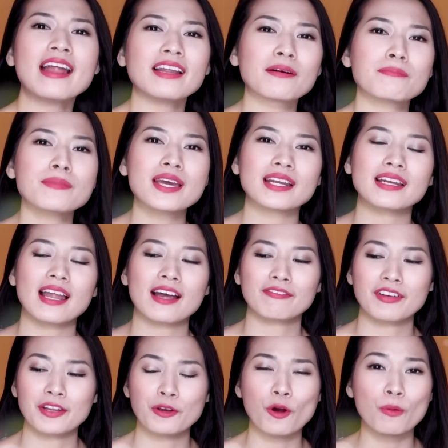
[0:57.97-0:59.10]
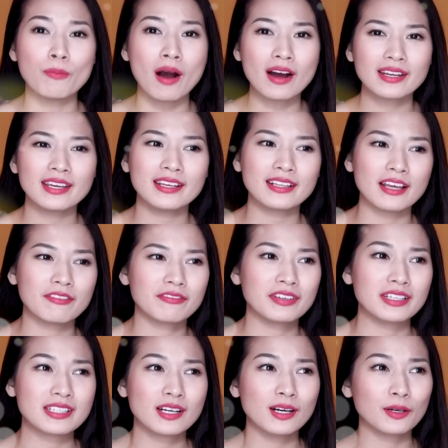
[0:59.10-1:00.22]
Đặc biệt là về đồ body tại
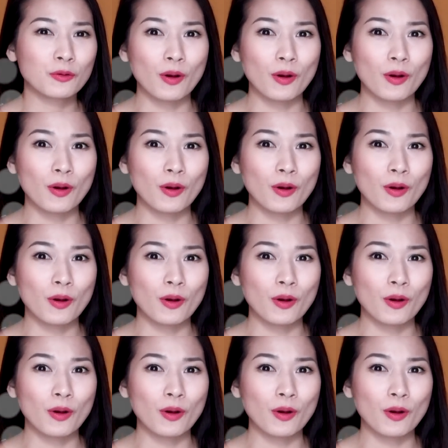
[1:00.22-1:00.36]
vì trời